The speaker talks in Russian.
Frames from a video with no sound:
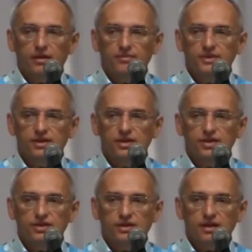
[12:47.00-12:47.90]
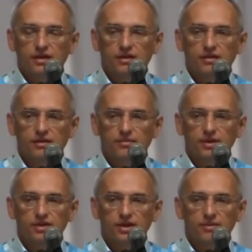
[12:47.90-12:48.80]
а, психическое
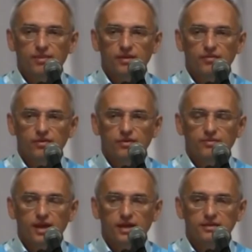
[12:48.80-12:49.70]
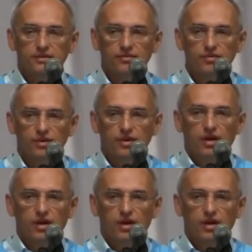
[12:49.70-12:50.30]
напряжение приводит к пьянству,